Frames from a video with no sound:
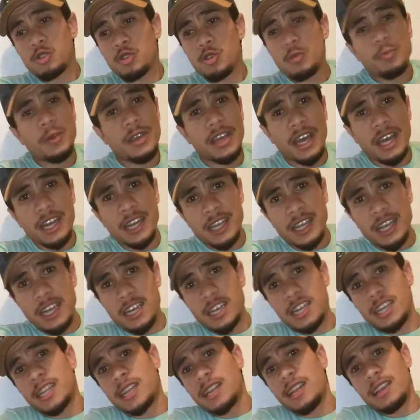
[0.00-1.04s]
ستوب كيخليك
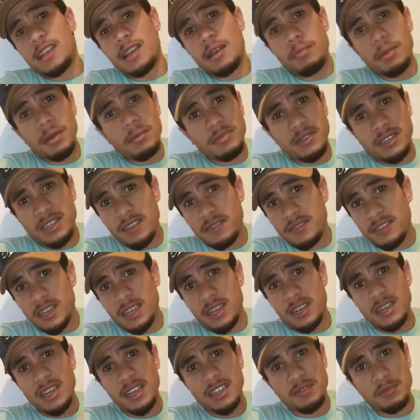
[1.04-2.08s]
انك تلاقى مع بزاف ديال
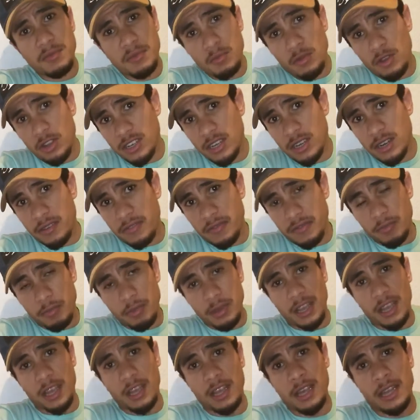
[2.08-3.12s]
الناس من مختلف
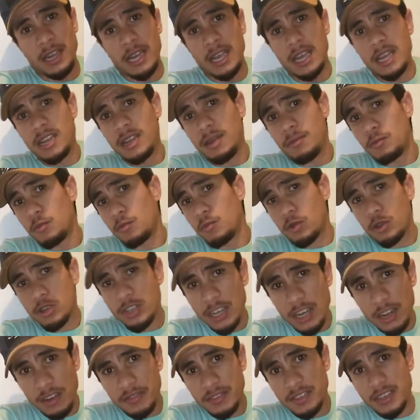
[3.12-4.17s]
بقاع العالم من
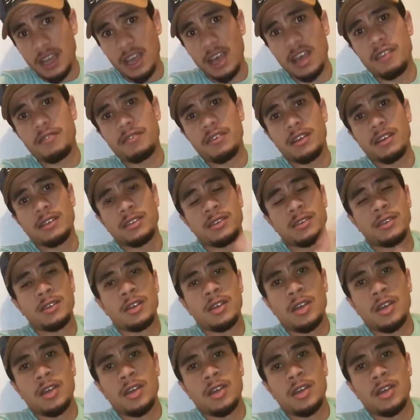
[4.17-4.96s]
مختلف الثقافات